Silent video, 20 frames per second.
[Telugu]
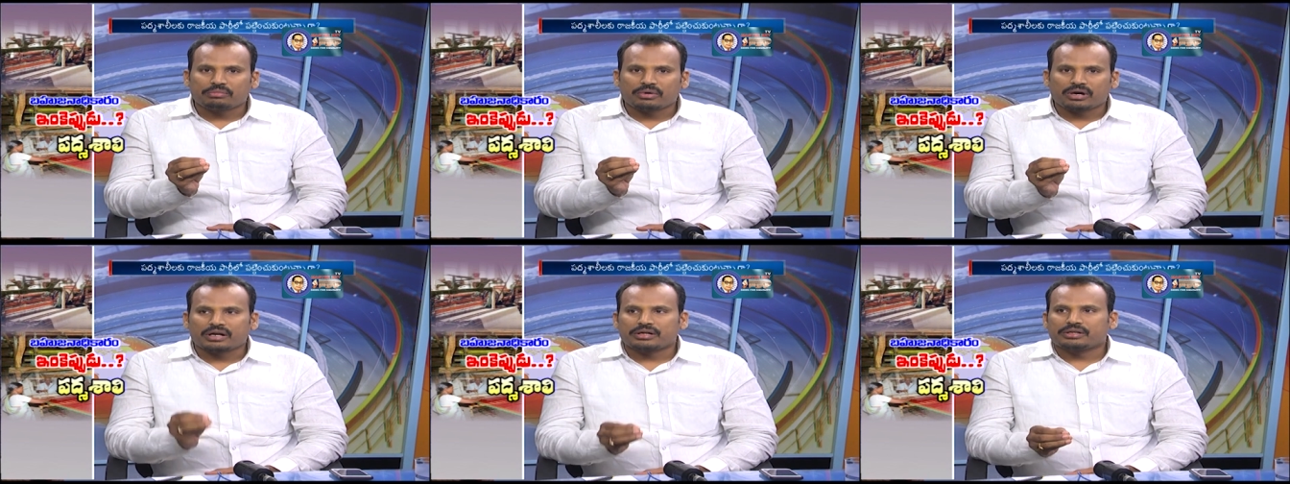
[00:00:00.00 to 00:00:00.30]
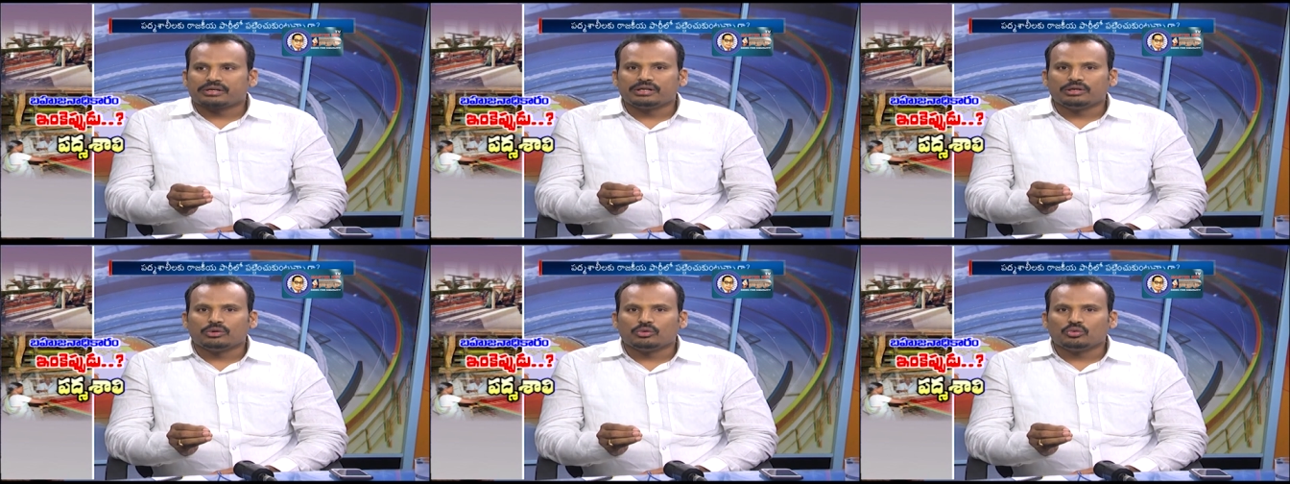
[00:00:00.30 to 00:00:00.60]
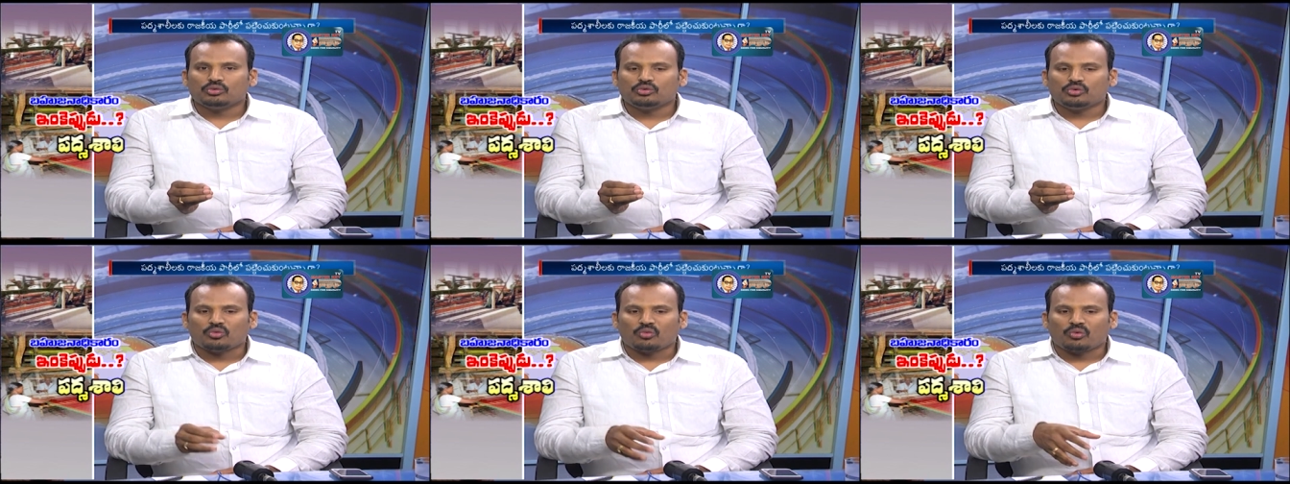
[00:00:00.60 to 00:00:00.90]
పార్టీలు
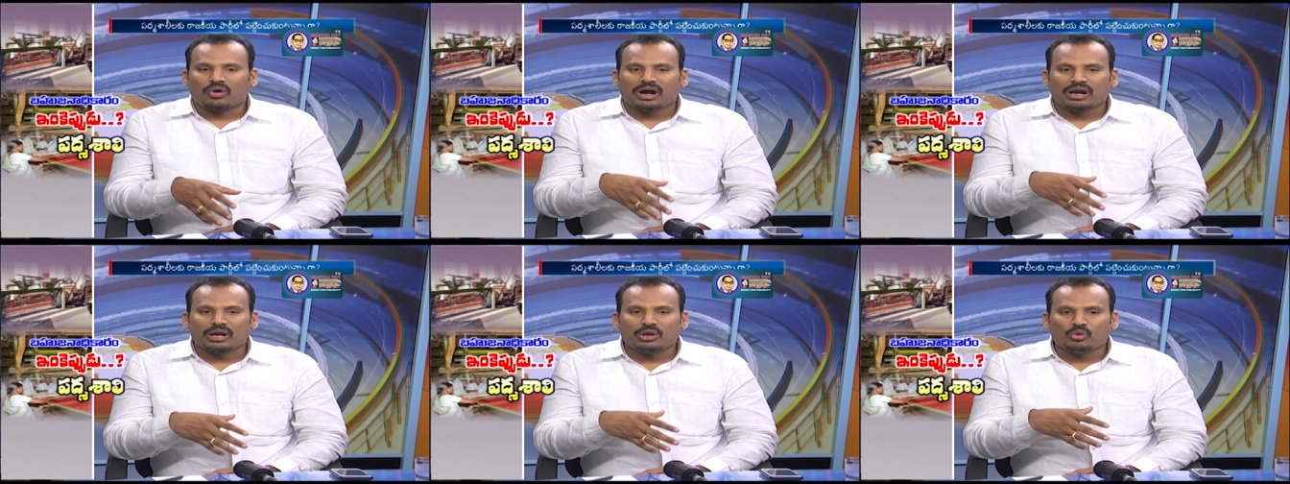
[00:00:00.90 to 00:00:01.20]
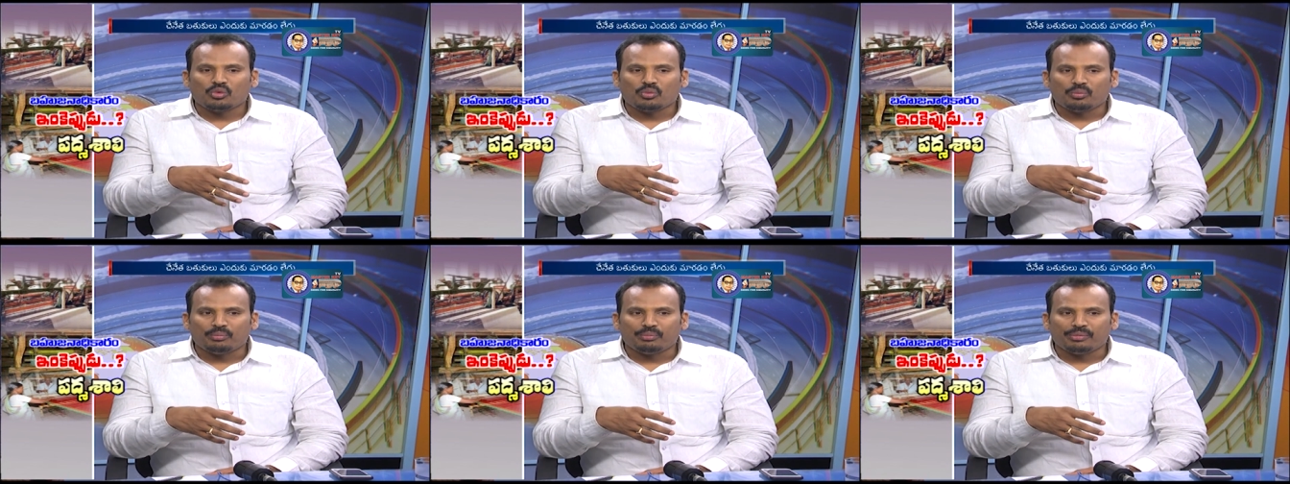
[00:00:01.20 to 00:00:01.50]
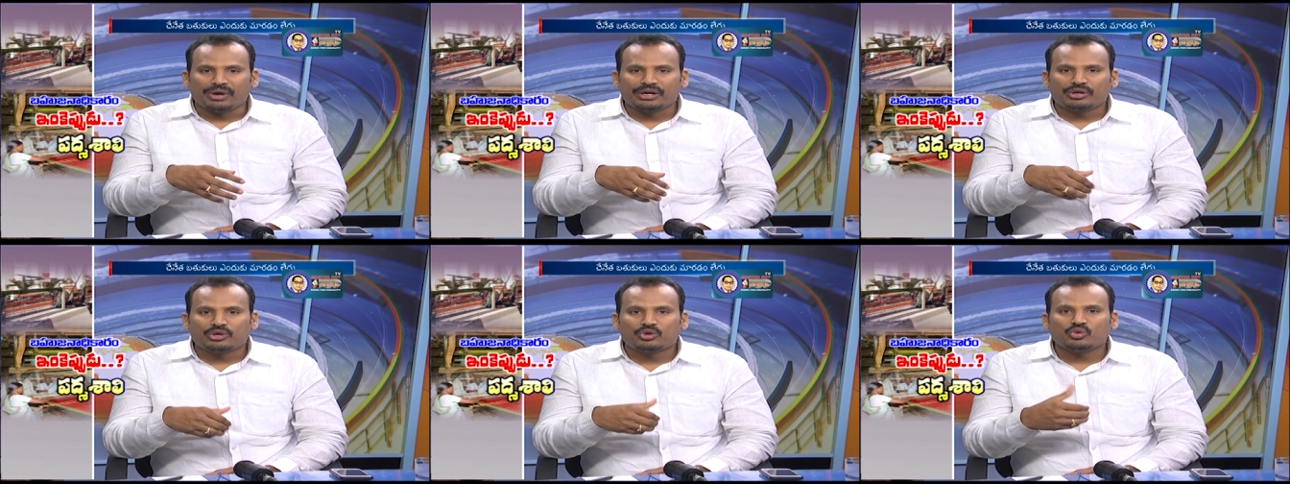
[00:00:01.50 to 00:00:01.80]
వాళ్ళు
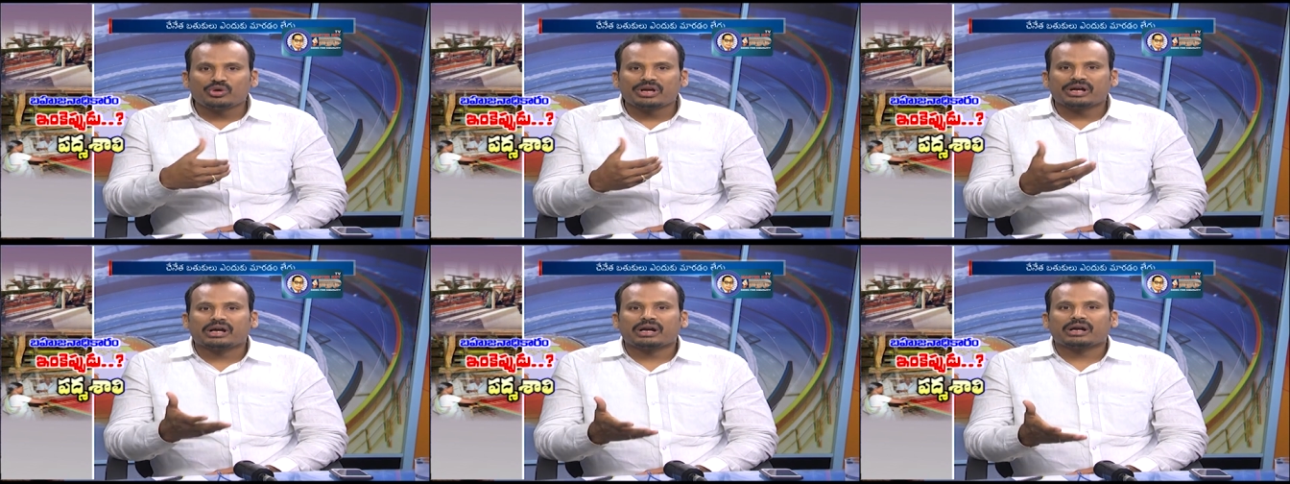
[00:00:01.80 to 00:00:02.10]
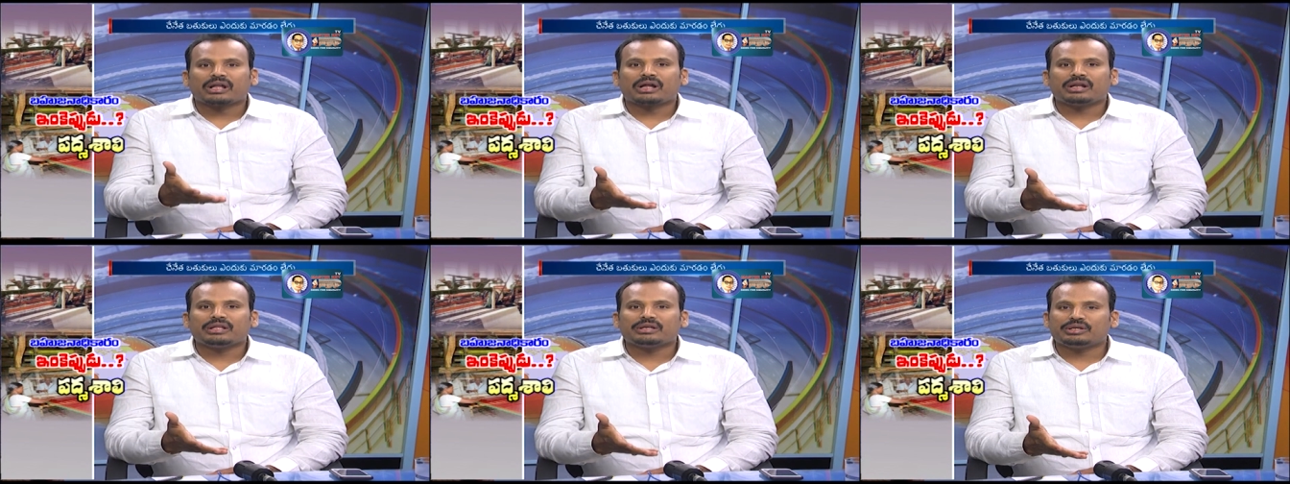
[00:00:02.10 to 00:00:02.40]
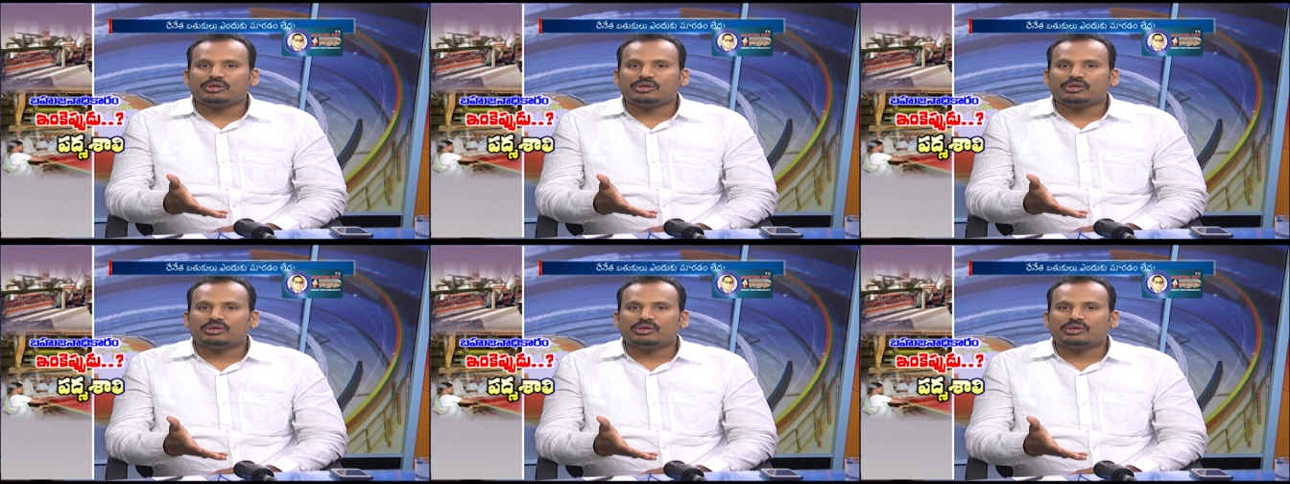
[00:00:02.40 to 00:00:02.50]
మెట్టు ఎక్కడానికి